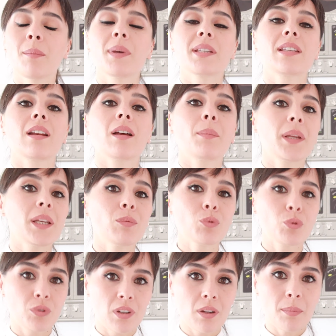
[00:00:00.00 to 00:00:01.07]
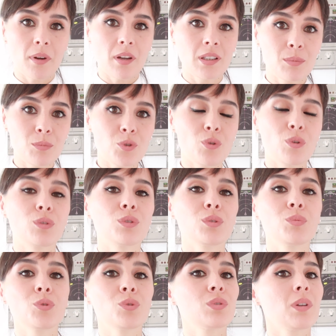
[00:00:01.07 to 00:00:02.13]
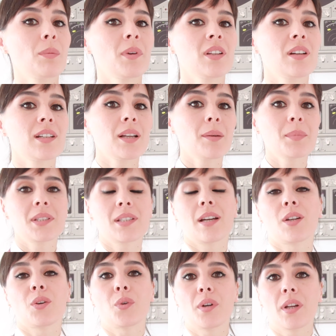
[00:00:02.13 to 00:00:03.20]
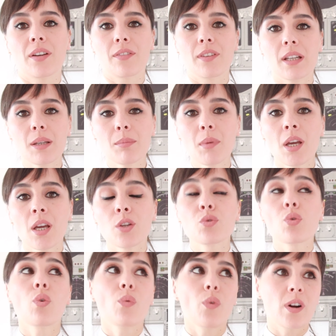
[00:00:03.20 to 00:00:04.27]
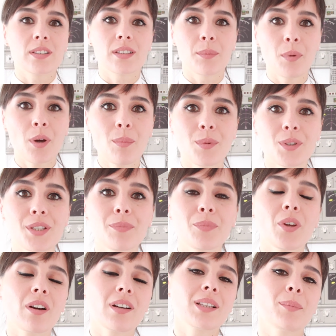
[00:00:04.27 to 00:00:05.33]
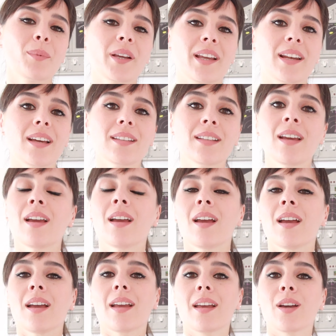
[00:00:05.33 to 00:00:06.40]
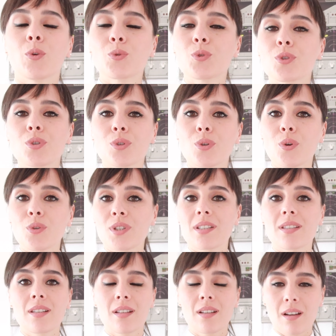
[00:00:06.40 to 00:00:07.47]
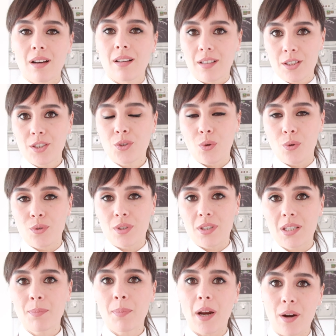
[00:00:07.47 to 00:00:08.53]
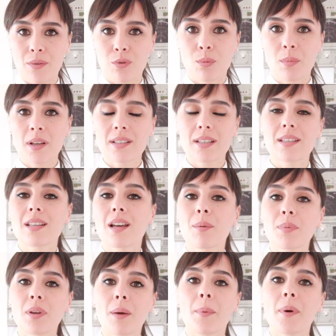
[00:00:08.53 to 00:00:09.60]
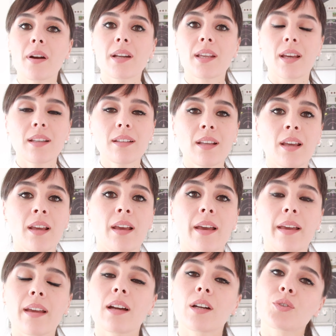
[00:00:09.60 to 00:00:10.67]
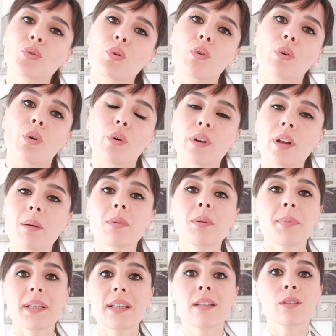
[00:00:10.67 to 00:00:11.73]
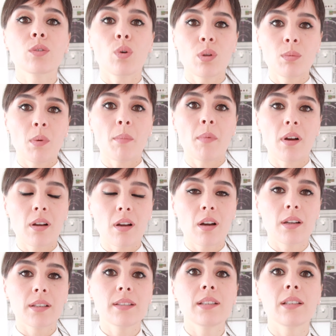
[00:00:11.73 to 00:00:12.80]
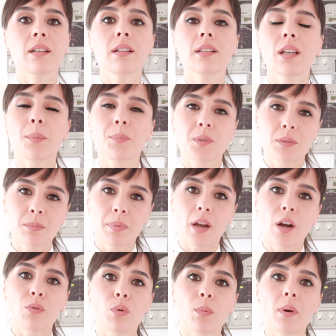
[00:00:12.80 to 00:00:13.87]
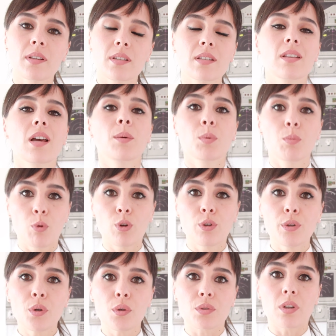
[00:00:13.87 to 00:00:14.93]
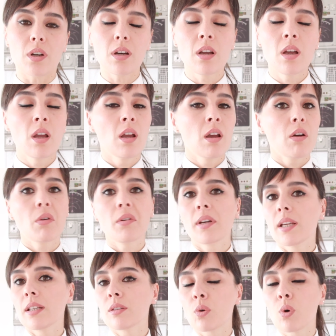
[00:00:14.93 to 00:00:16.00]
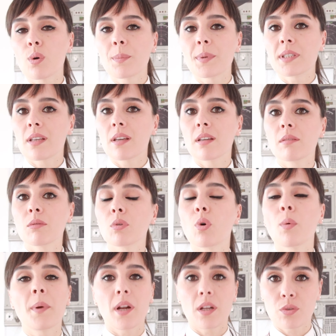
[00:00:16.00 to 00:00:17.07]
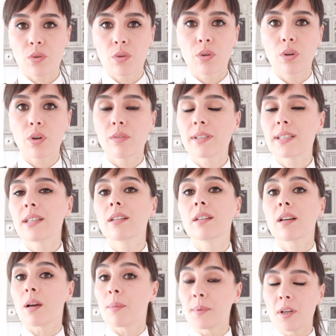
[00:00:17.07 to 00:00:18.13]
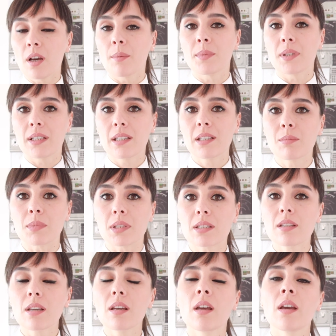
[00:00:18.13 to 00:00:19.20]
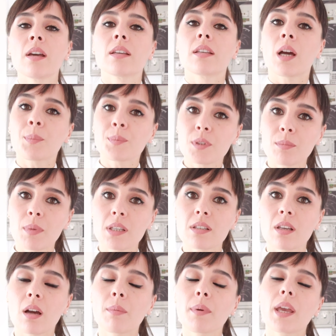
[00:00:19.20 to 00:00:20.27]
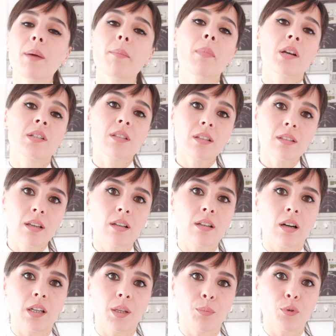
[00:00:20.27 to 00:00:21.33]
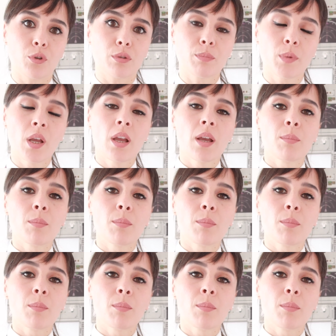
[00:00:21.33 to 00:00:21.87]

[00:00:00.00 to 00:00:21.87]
Mesela benim rutine bağlamış olduğum uygulamalardan bir tane örnek vereyim. Çok var tabii ama şimdi aklıma gelen ee, uçuş öncesi, kalkış öncesi performans hesabı yaparken eğer çok önemli bir girdi olmamak kaydıyla yaptığın performans hesabı bölünüyorsa, örneğin kokpite operasyon görevlisi ya da kabin amiri girmişse yaptığım hesabı en baştan tekrar yapıyorum.